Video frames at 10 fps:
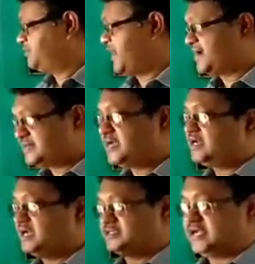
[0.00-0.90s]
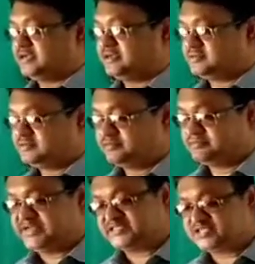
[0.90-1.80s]
প্র্যাকটিক্যাল খাতায়
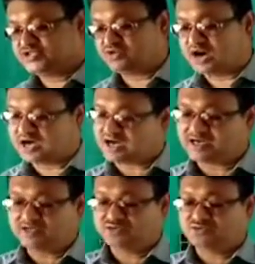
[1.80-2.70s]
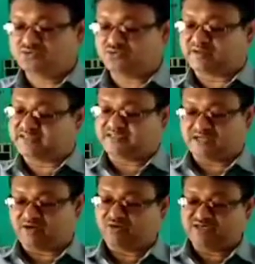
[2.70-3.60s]
বেশ কিছু আঁকা কিন্তু তোমাদের
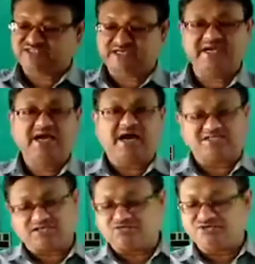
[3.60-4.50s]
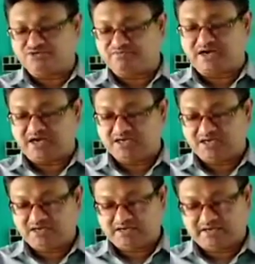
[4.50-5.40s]
দেওয়া হয়েছে আশা করি তোমরা
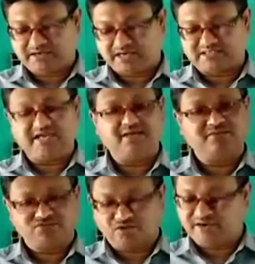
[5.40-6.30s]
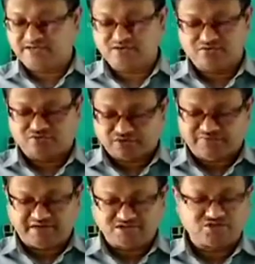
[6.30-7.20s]
খাতায় সবাই করে
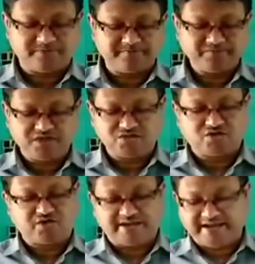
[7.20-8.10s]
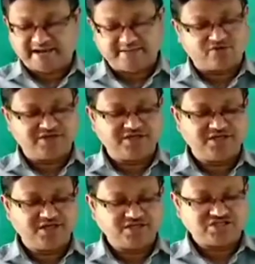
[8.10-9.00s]
ফেলেছ তো এখানে বলি
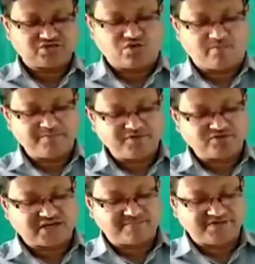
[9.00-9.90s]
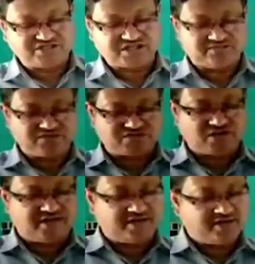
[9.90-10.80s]
যে কম্পিউটার বিশ্বের
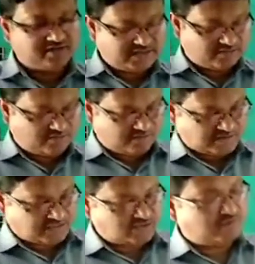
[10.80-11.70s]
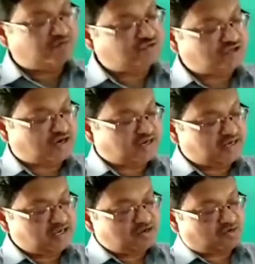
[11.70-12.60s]
বিষয়ে দেখো পাতার নম্বর ছয়
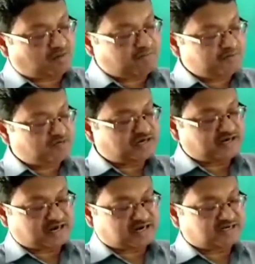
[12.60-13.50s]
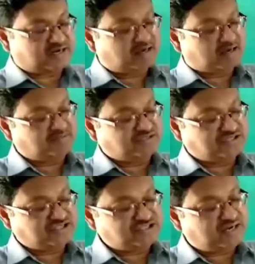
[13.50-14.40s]
কম্পিউটারের আঁকাটা আমি
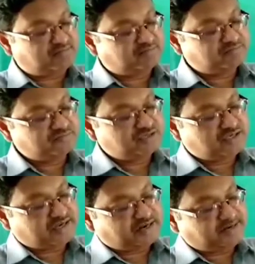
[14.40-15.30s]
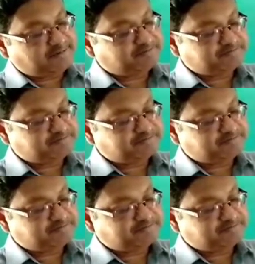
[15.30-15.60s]
দিয়েছিলাম এখানে